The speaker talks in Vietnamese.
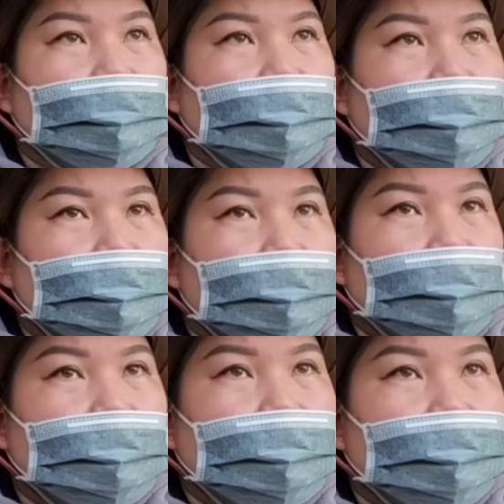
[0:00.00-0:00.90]
đề này
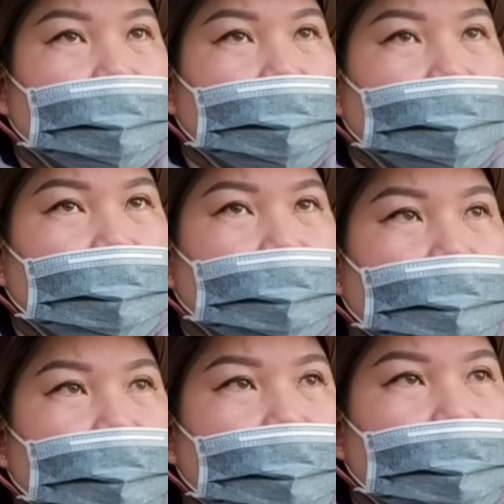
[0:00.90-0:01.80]
nên
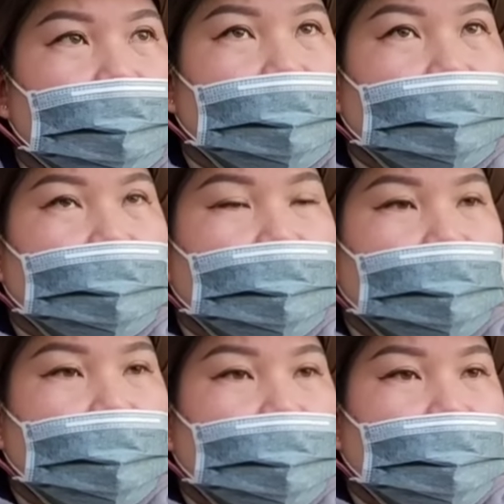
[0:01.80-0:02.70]
thành ra không
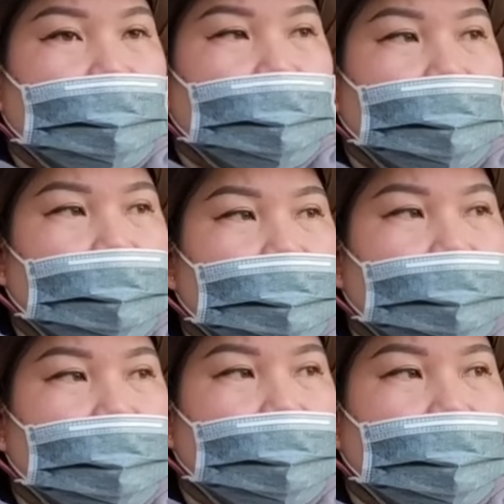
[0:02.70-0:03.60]
biết
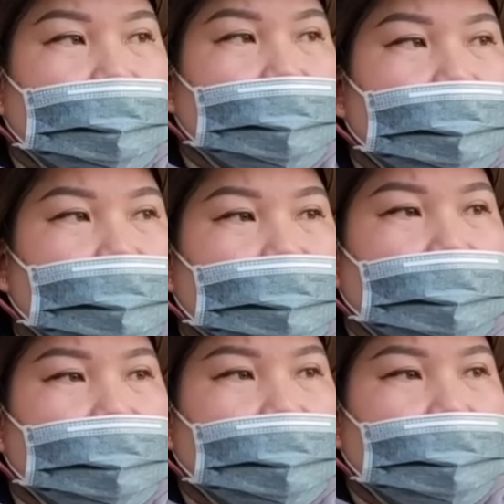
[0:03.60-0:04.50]
cái lúc đó
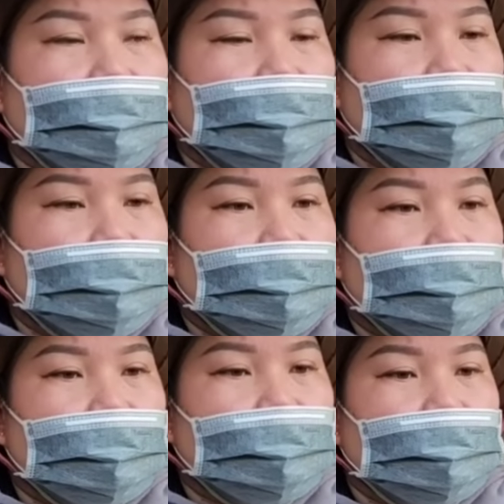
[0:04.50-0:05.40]
chị hay là như thế
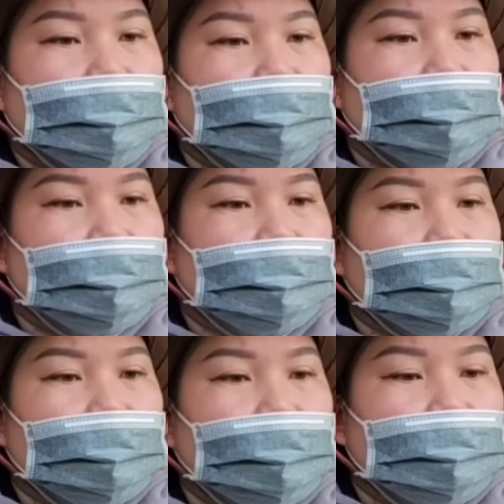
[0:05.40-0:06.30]
nào lúc mê
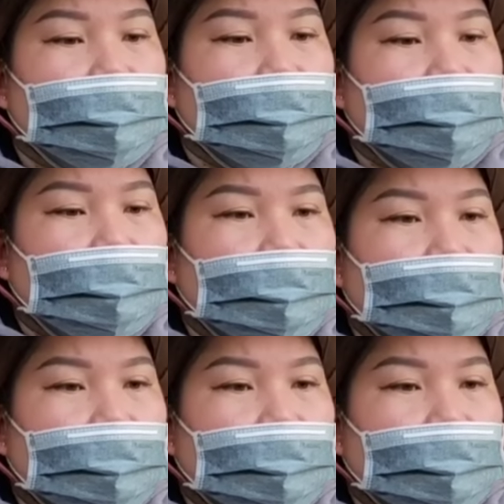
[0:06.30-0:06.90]
lúc tỉnh như vậy